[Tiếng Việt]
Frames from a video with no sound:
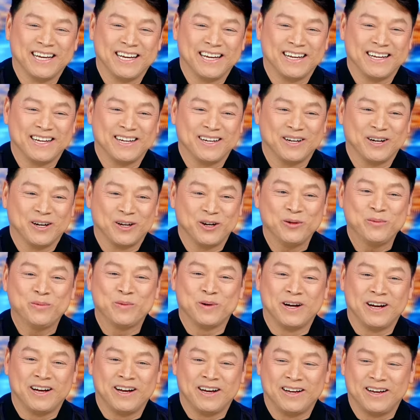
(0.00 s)
uh, lúc
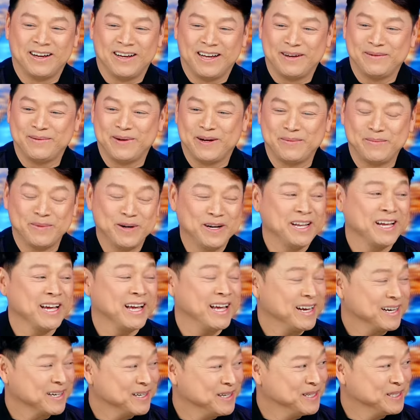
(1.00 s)
uh, em em mới đi
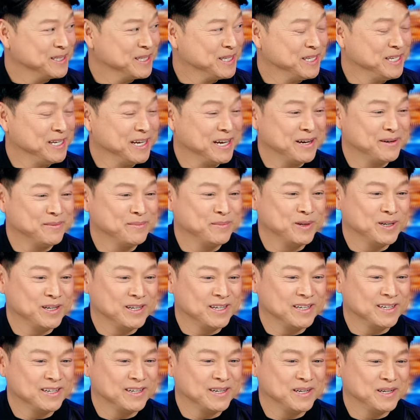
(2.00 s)
hát đó thì à. em
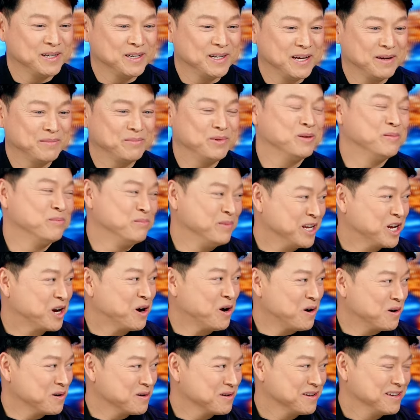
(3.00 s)
uh, em nhìn Mỹ
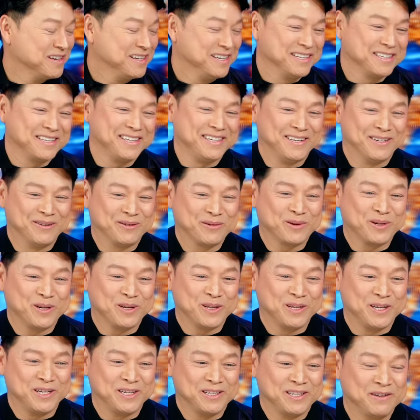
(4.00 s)
Con thì ừ. lúc đó
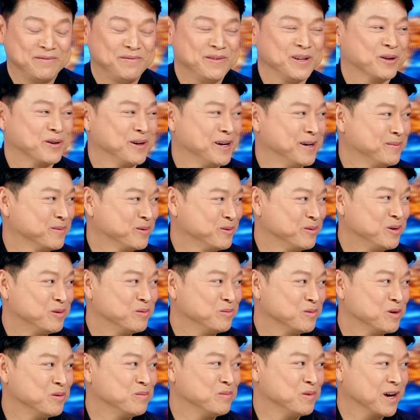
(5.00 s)
thì tiếng việt của em cũng
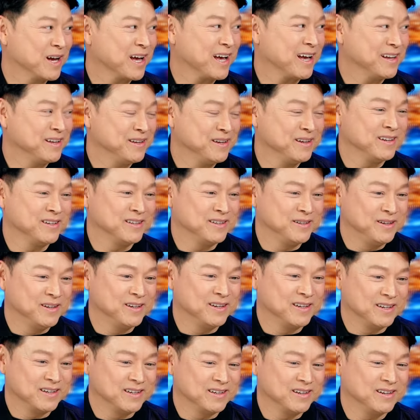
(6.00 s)
không không có khá như,
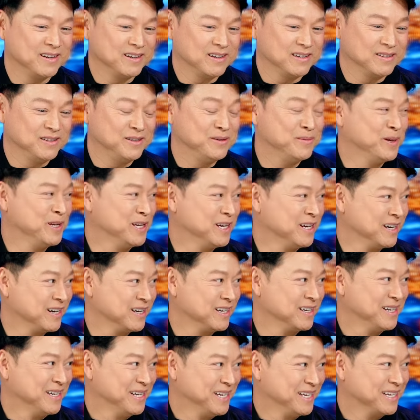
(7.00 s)
như như bây giờ bây